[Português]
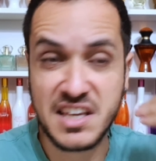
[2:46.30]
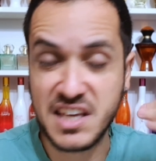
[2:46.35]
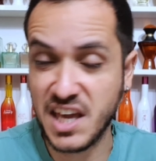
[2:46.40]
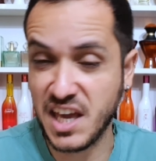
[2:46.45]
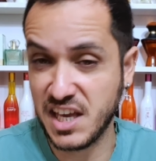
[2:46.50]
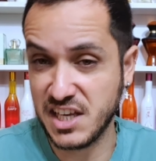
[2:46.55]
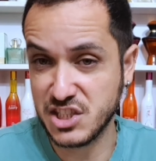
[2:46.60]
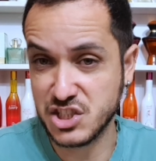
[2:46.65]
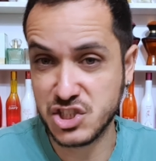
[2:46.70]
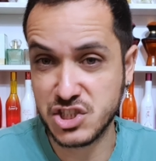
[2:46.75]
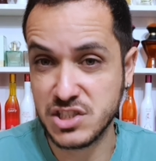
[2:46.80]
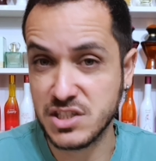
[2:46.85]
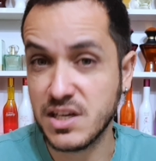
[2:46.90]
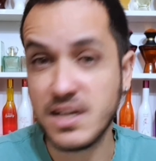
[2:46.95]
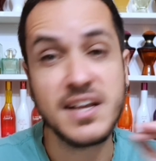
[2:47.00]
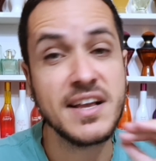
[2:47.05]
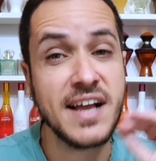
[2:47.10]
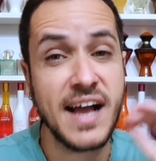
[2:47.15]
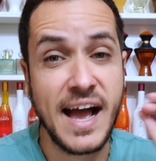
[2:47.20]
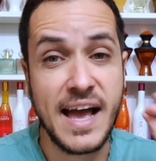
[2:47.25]
quente,
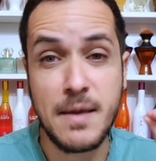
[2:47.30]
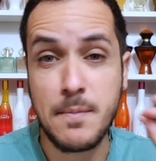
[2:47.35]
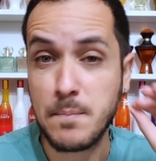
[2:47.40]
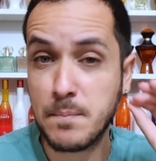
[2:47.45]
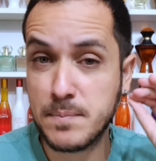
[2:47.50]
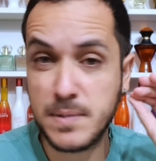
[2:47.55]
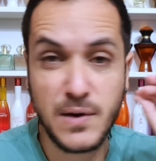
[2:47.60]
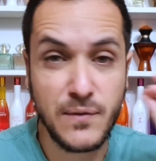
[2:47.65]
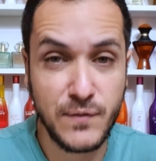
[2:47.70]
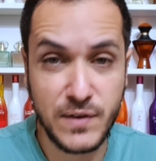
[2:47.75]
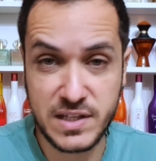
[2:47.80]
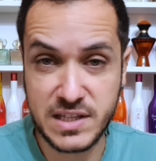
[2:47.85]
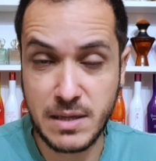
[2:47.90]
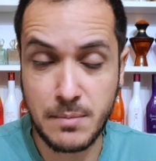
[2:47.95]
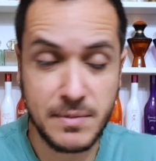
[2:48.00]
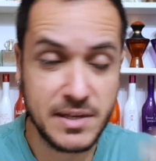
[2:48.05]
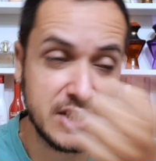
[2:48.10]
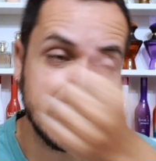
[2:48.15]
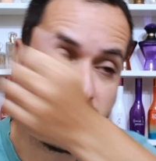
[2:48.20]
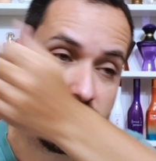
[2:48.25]
cai
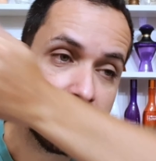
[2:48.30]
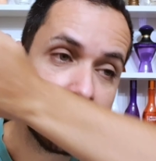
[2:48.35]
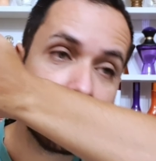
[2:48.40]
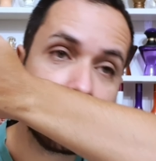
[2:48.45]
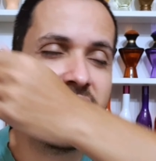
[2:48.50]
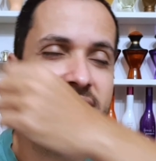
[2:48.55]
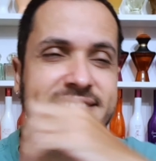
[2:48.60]
perfeitamente.